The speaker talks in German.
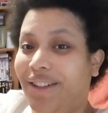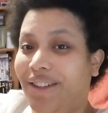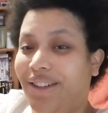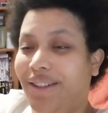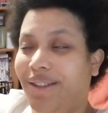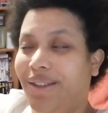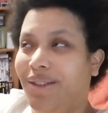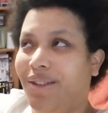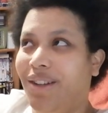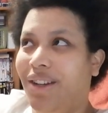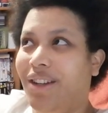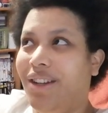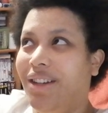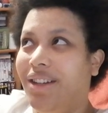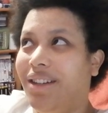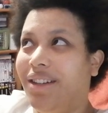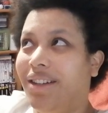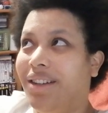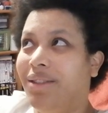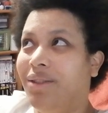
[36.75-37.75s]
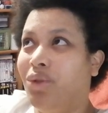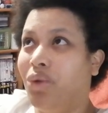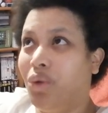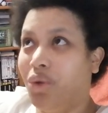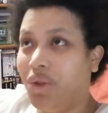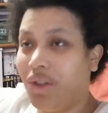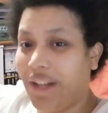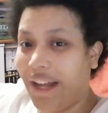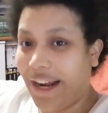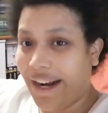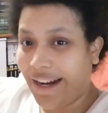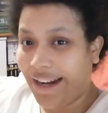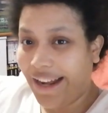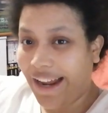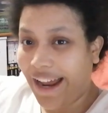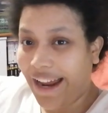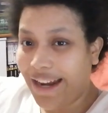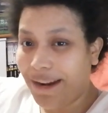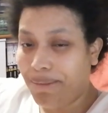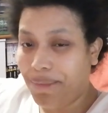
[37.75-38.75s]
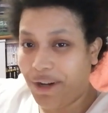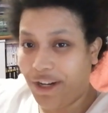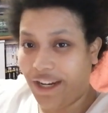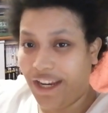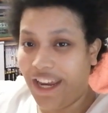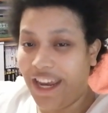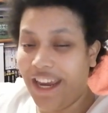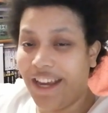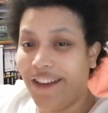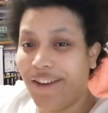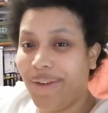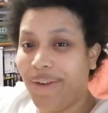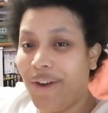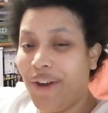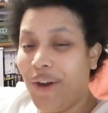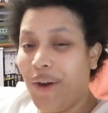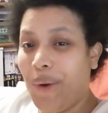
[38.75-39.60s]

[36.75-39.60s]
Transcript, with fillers: sind sozusagen kleine Beträge,